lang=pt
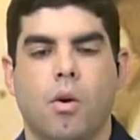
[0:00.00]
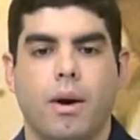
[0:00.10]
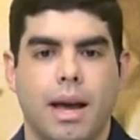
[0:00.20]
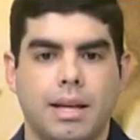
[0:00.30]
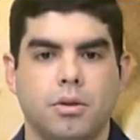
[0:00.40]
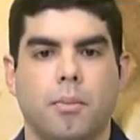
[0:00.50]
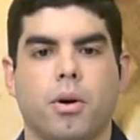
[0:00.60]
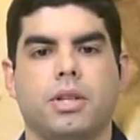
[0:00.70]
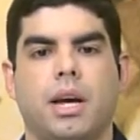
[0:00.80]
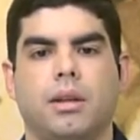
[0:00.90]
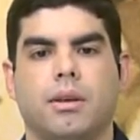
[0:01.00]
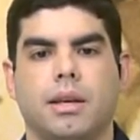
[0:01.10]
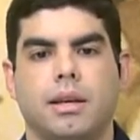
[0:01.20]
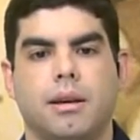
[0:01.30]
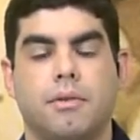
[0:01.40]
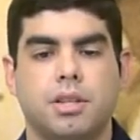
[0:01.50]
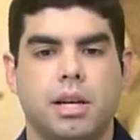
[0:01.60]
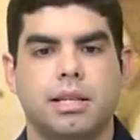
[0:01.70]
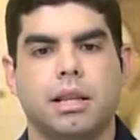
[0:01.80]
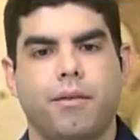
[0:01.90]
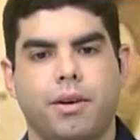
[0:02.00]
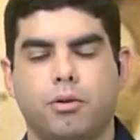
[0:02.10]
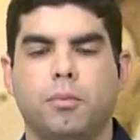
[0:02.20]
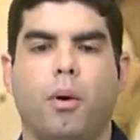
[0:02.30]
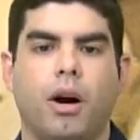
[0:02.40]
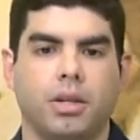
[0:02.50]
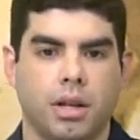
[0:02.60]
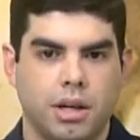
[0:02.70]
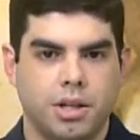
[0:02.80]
conhece um projeto que evangeliza através do esporte,